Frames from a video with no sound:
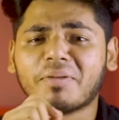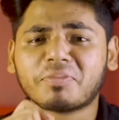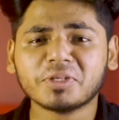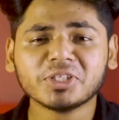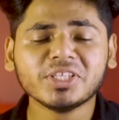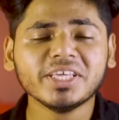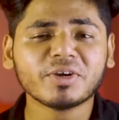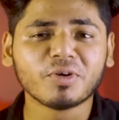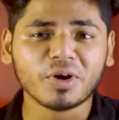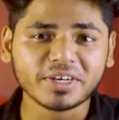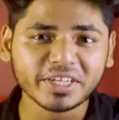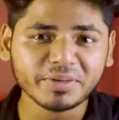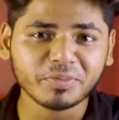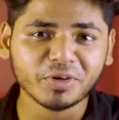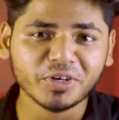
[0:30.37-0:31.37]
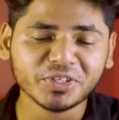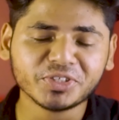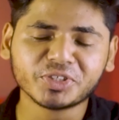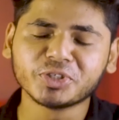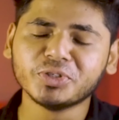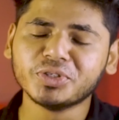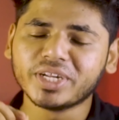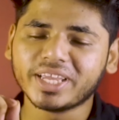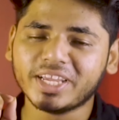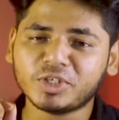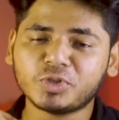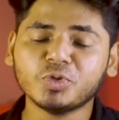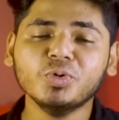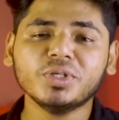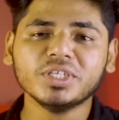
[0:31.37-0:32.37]
আপনি যদি কন্টেন্ট মনিটাইজেশন
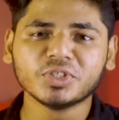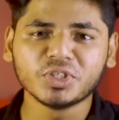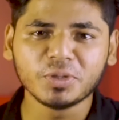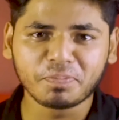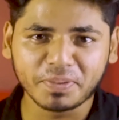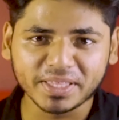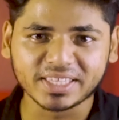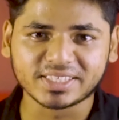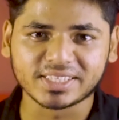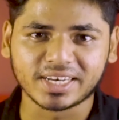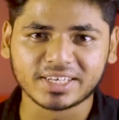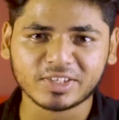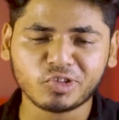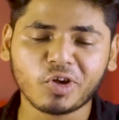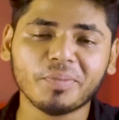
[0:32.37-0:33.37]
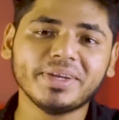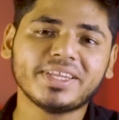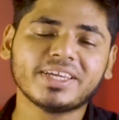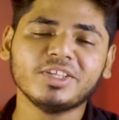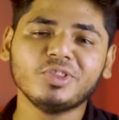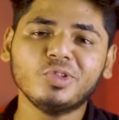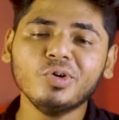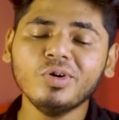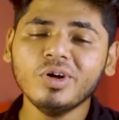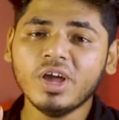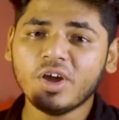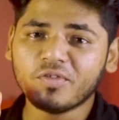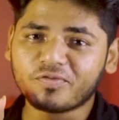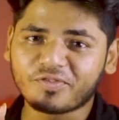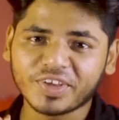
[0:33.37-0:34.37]
এই টুলটি যদি পেতে চান তবে এটা কিন্তু
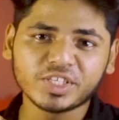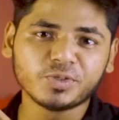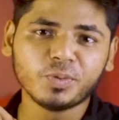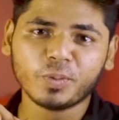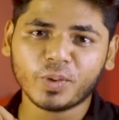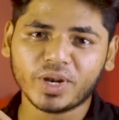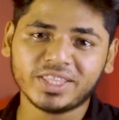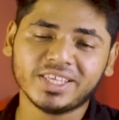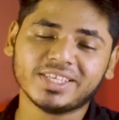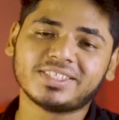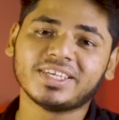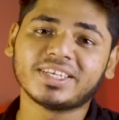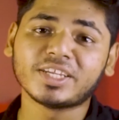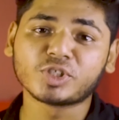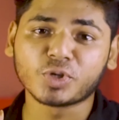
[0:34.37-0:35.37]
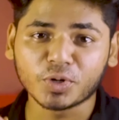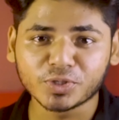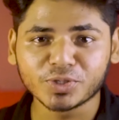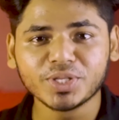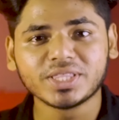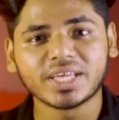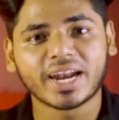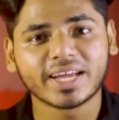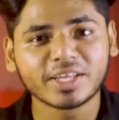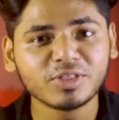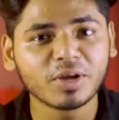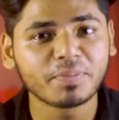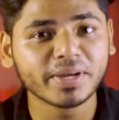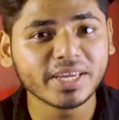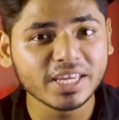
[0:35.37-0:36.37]
ফেসবুক বলে দিয়েছে এটা সরাসরি তারা
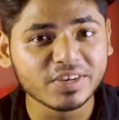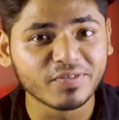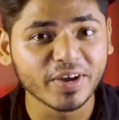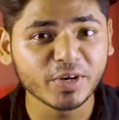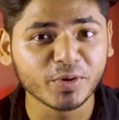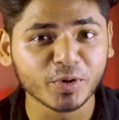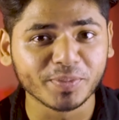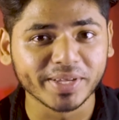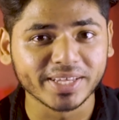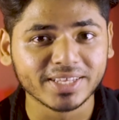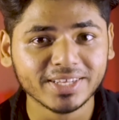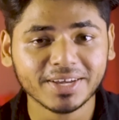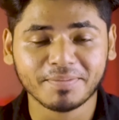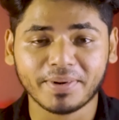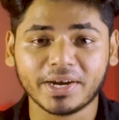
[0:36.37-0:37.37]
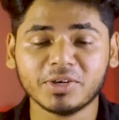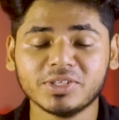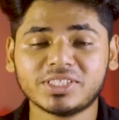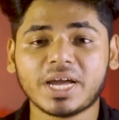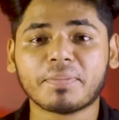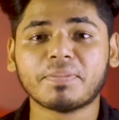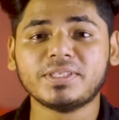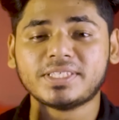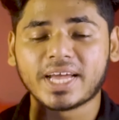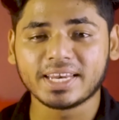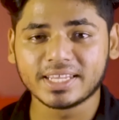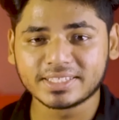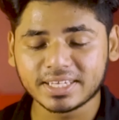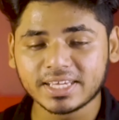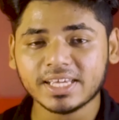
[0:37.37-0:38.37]
কিন্তু আপনাকে ইনভাইট করবে মানে হচ্ছে আপনি
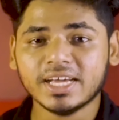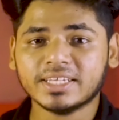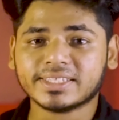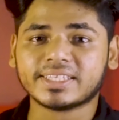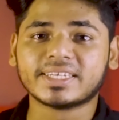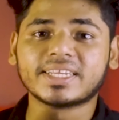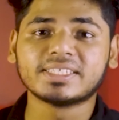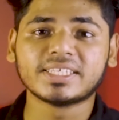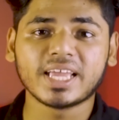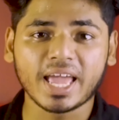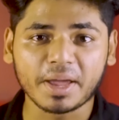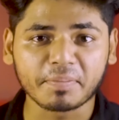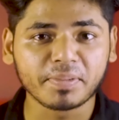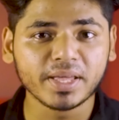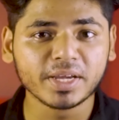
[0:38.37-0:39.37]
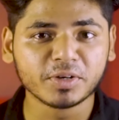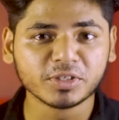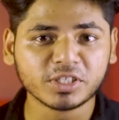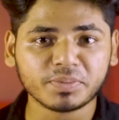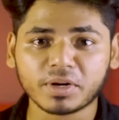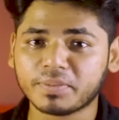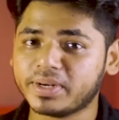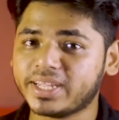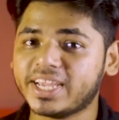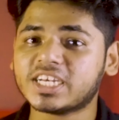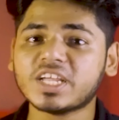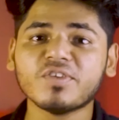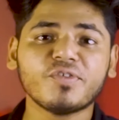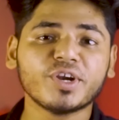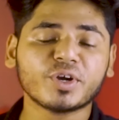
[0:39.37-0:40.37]
চাইলে যে তাদের কাছে অ্যাপ্লাই করতে পারবেন
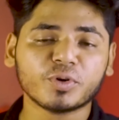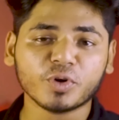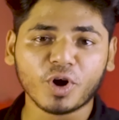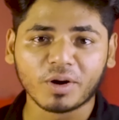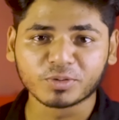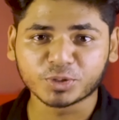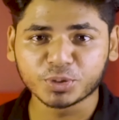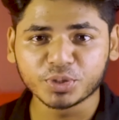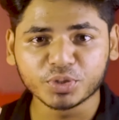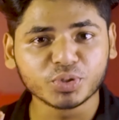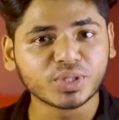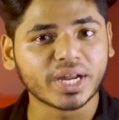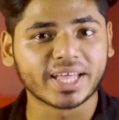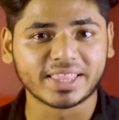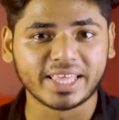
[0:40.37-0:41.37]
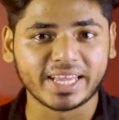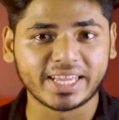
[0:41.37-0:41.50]
এই টাইপের কোনো অপশন কিন্তু তারা